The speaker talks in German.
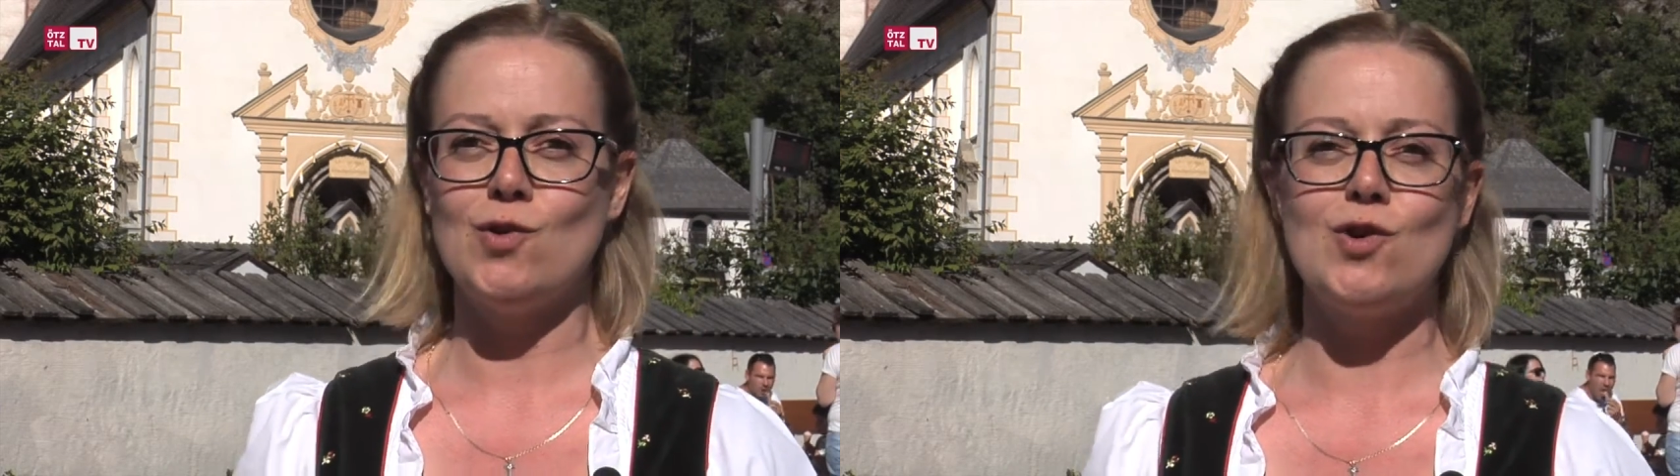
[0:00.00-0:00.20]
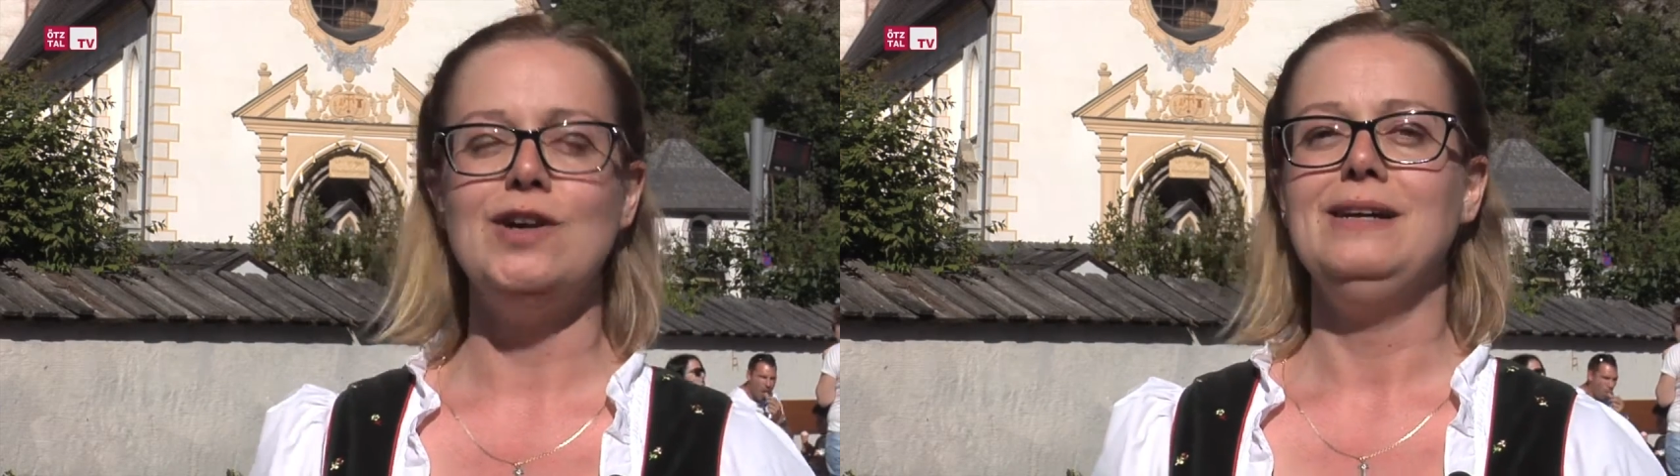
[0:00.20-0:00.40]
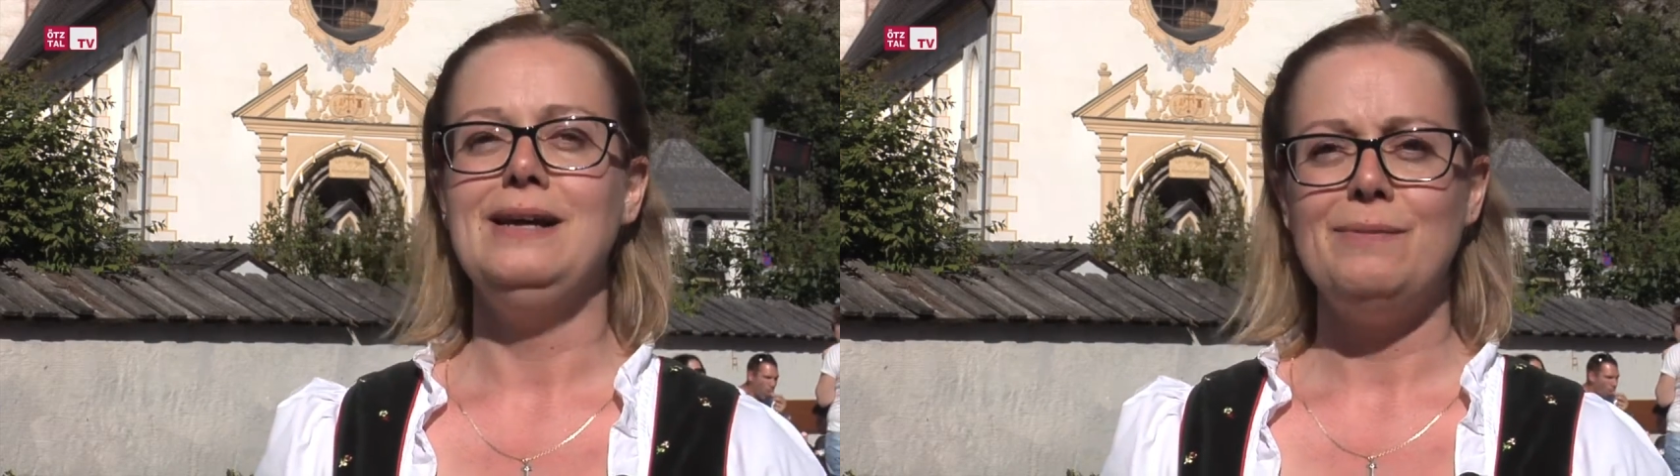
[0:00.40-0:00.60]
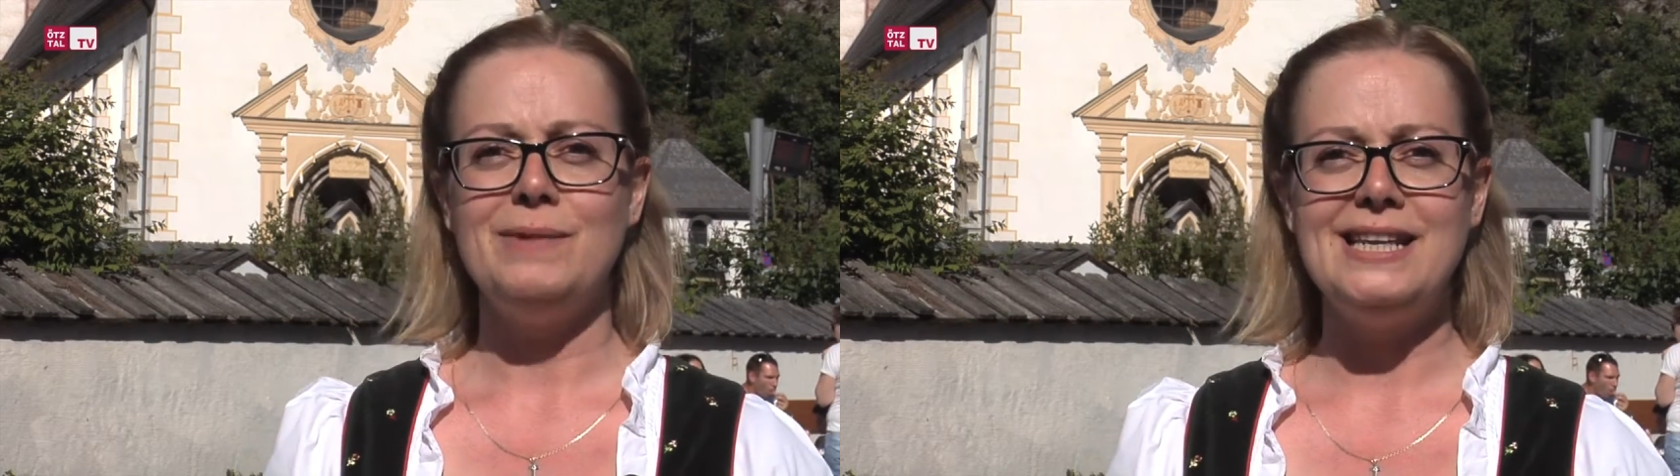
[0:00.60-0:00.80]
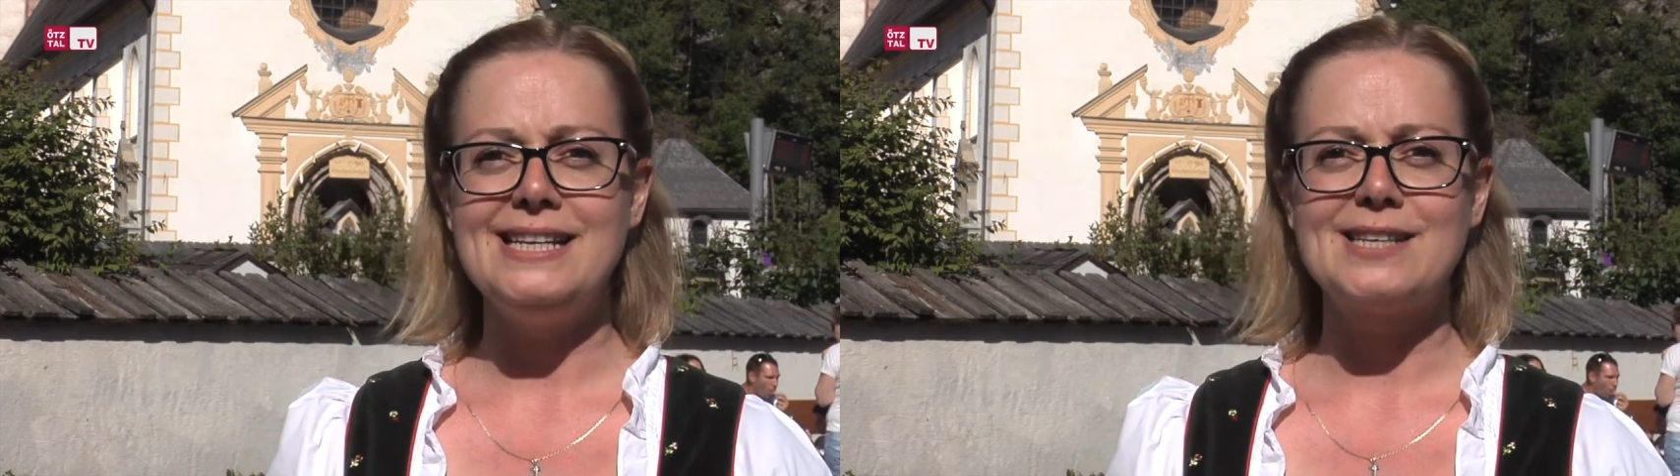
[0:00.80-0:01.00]
auch
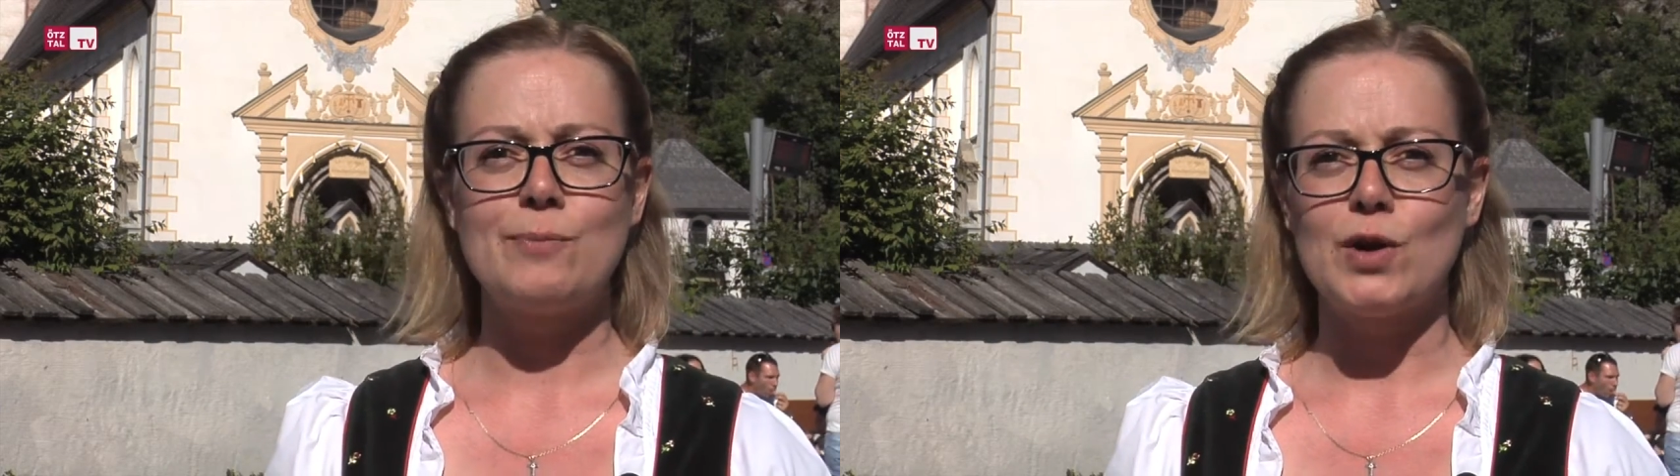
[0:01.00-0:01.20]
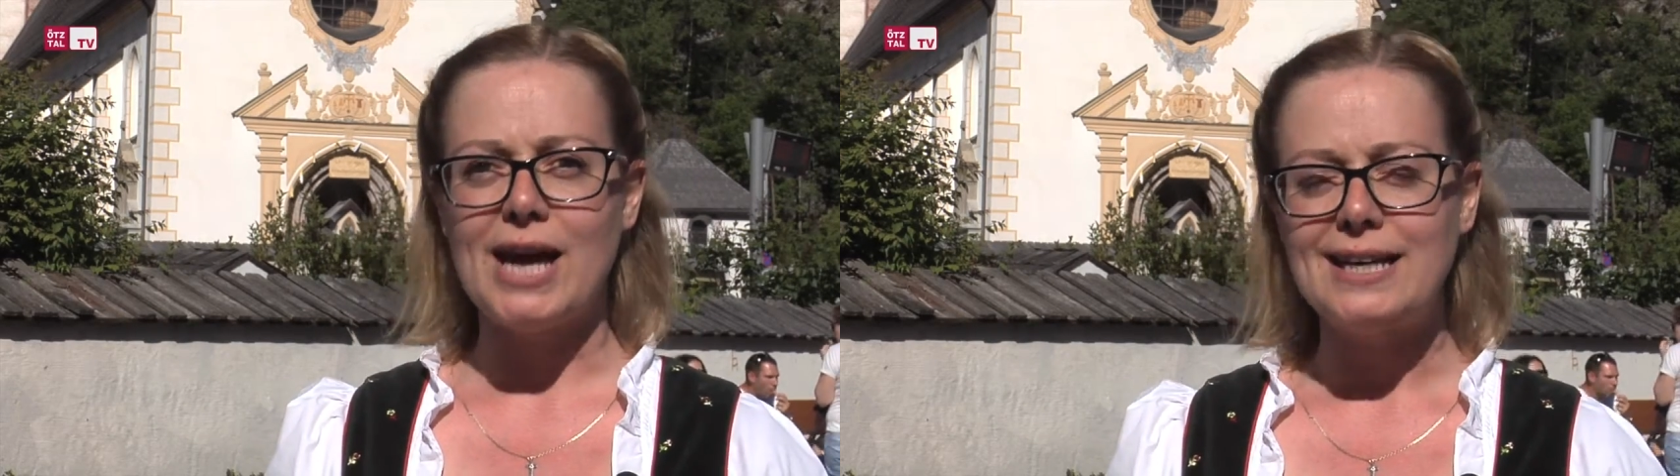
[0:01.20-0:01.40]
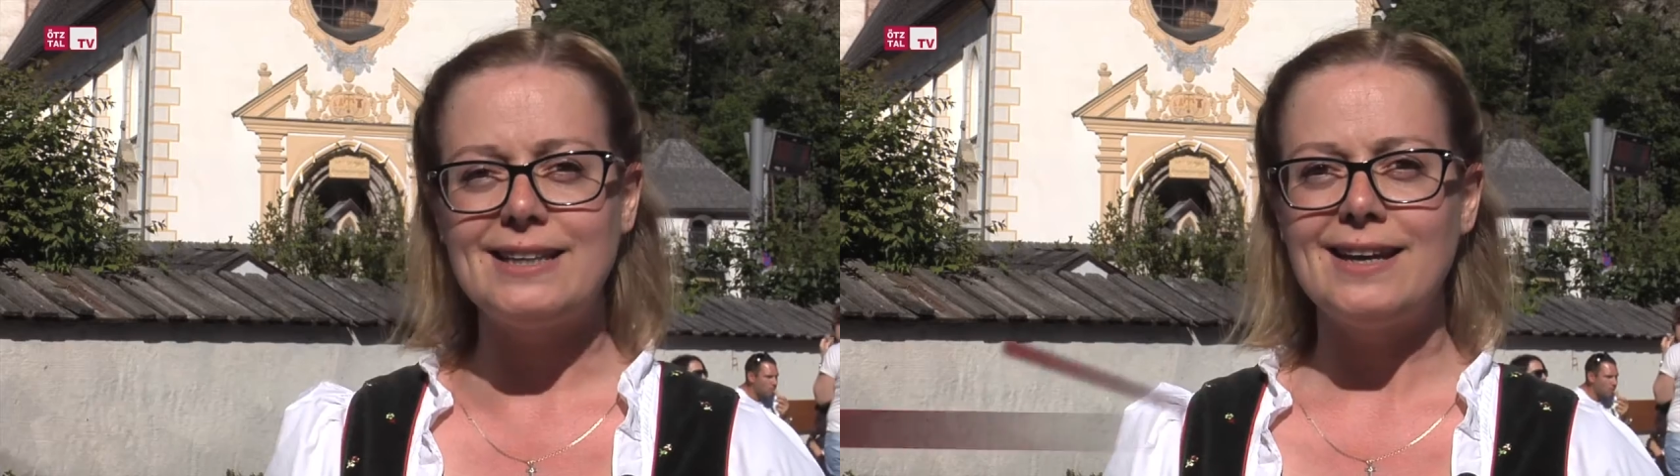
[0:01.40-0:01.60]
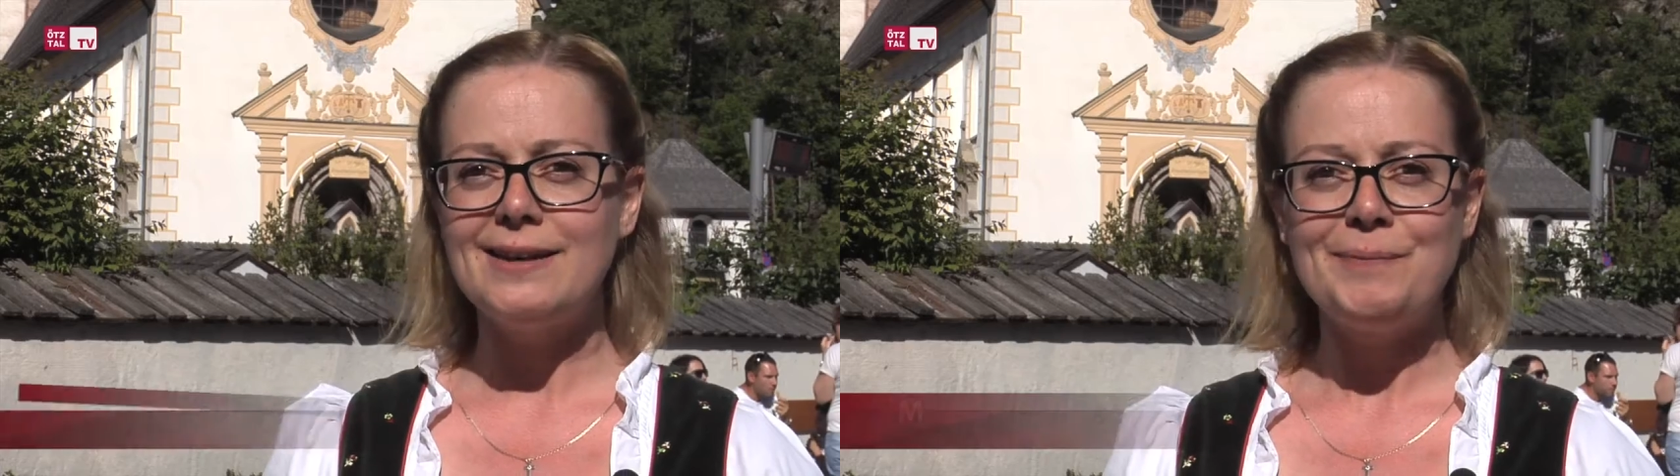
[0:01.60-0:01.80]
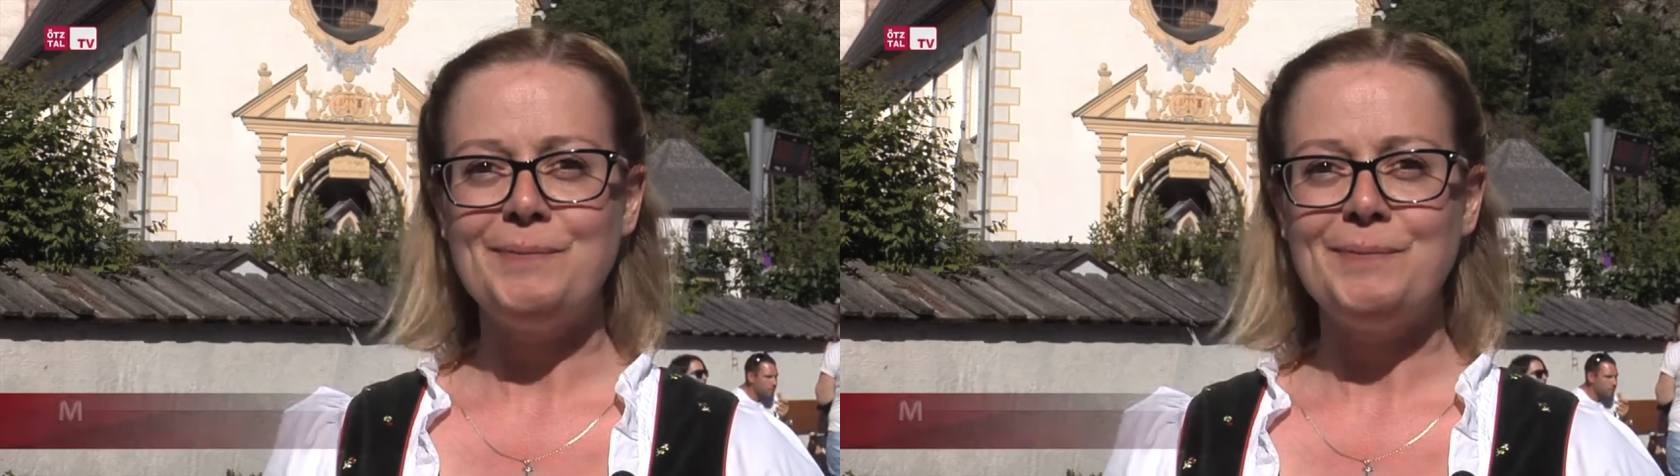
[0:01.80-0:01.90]
in unsere Projekte.